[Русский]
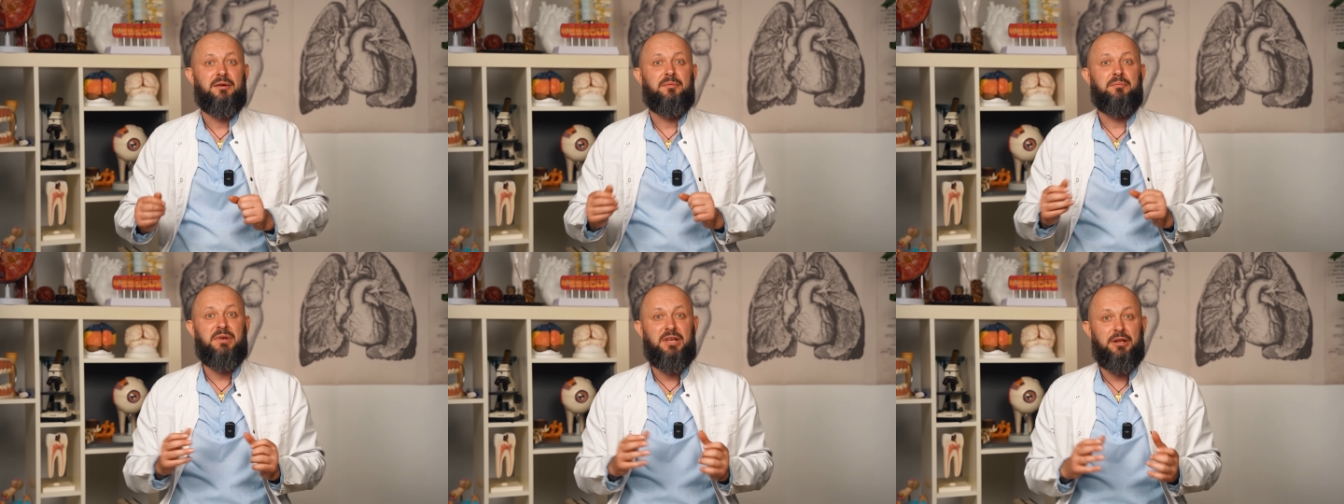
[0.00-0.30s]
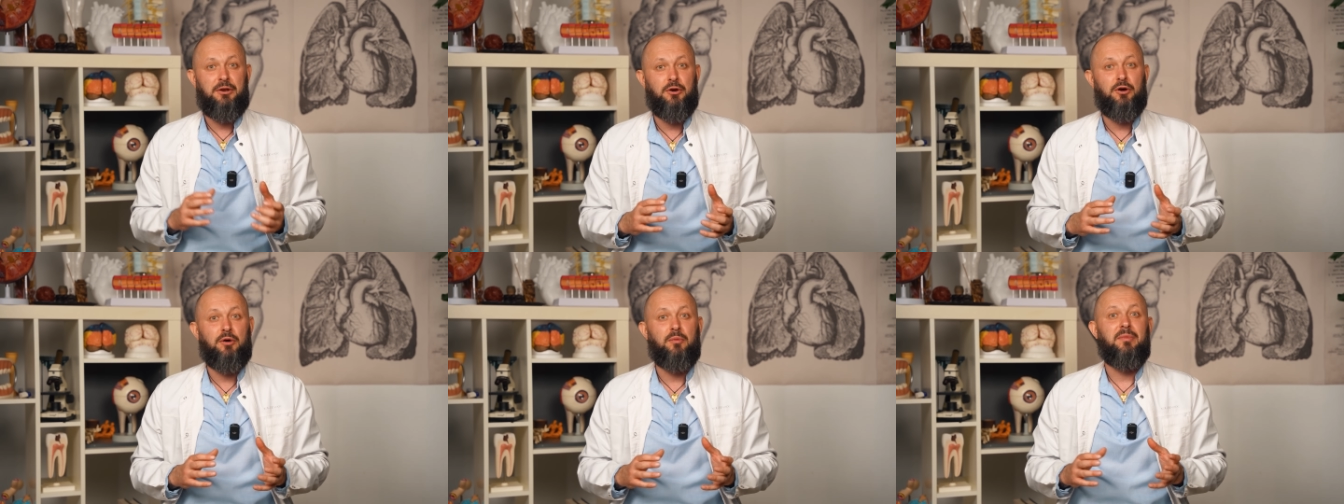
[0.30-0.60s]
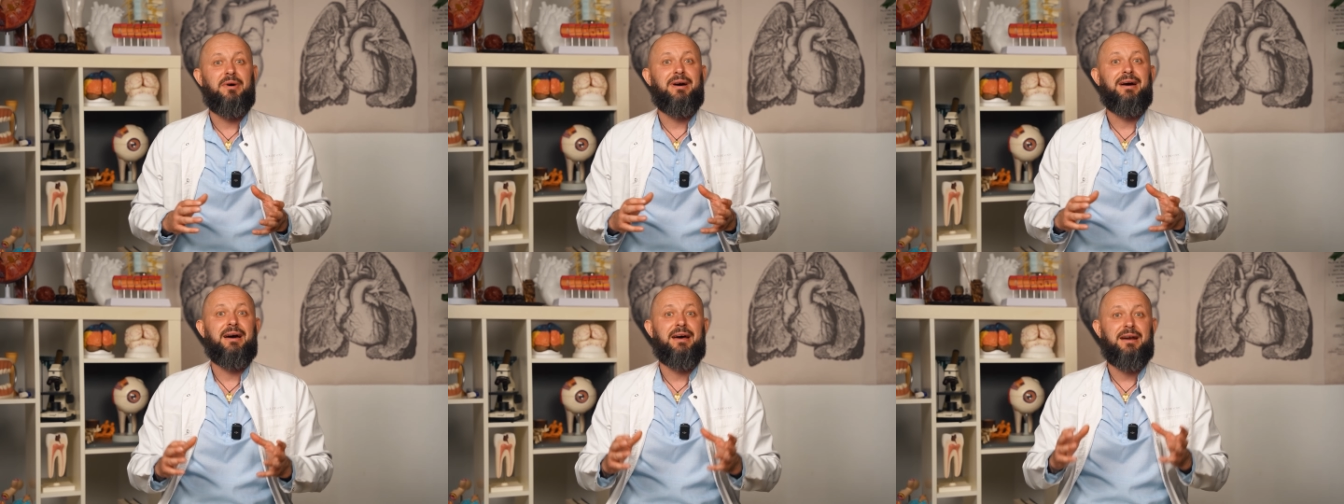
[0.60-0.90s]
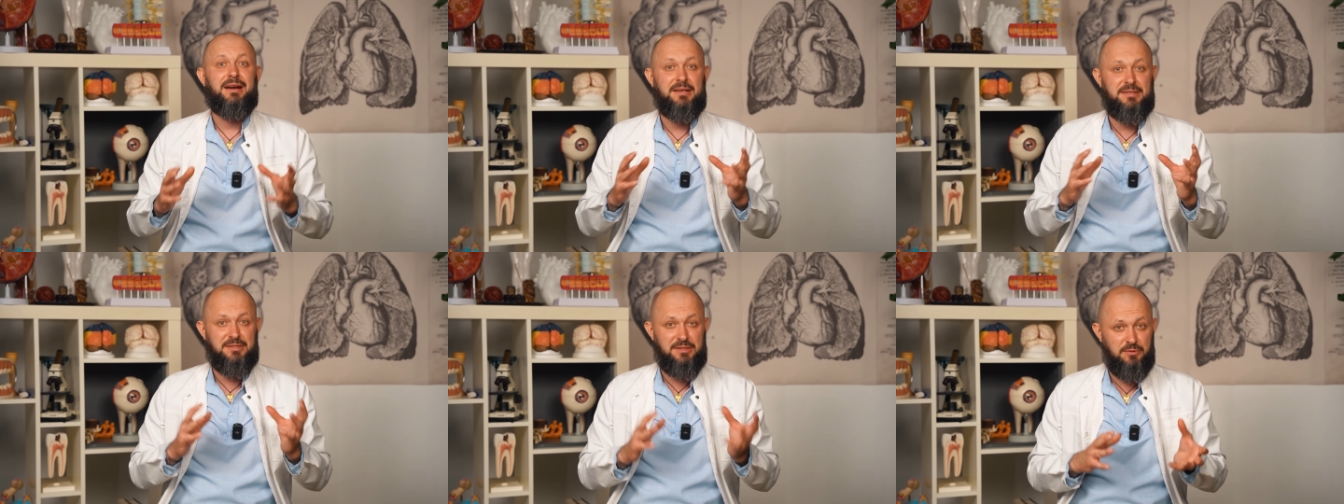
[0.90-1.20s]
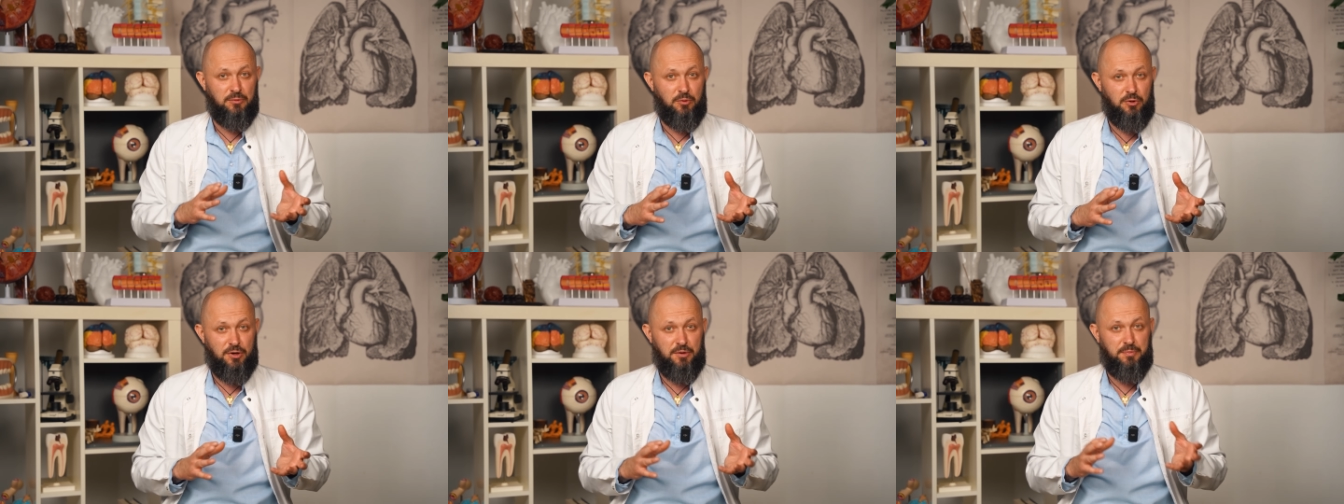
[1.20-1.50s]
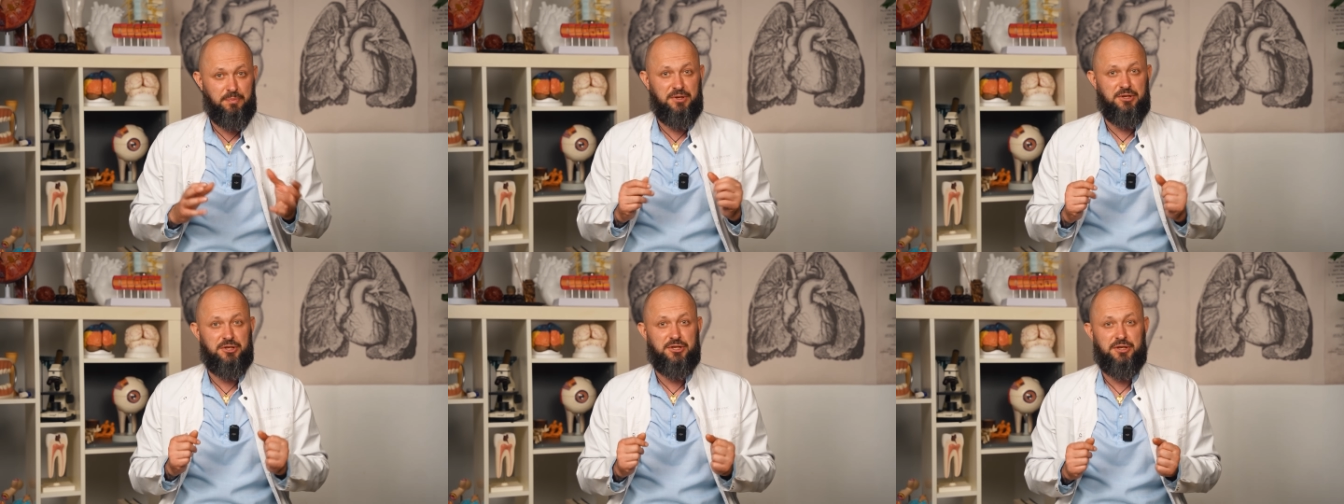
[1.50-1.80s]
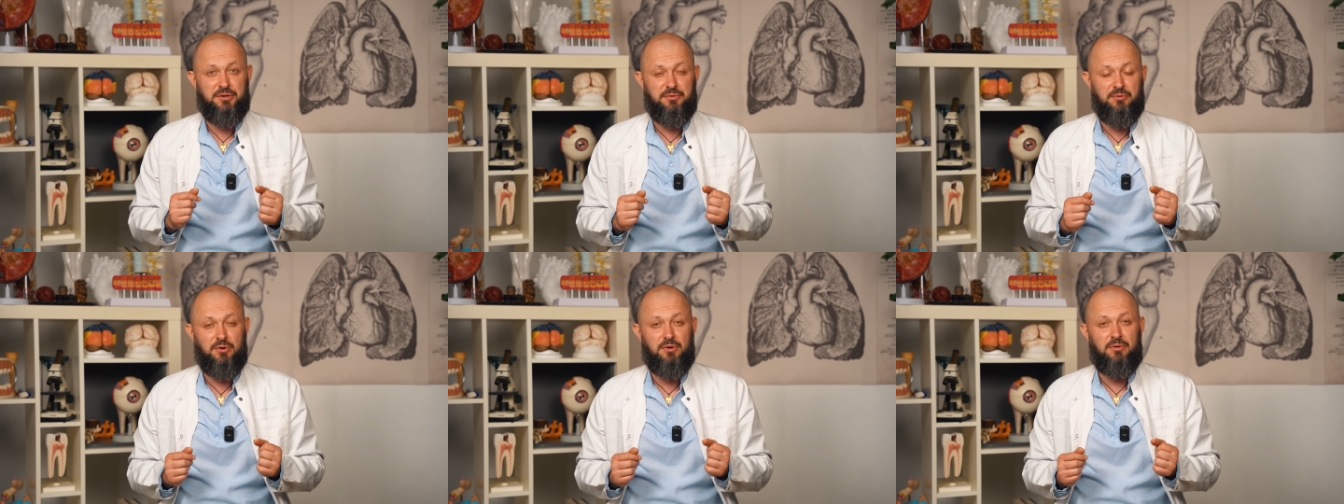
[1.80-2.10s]
Берем раствор
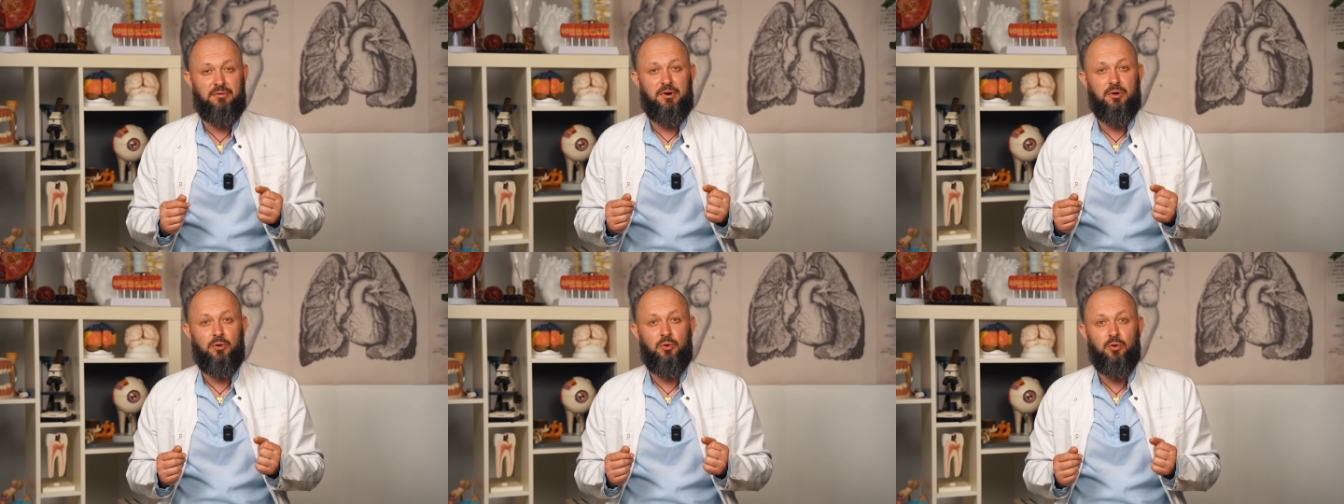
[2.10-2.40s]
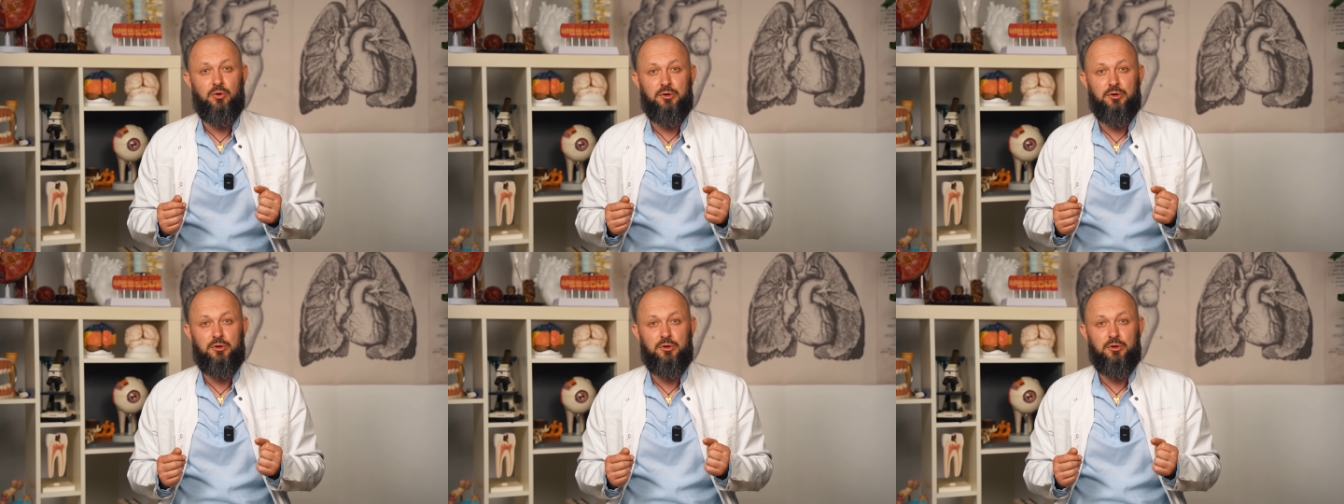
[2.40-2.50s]
пищевого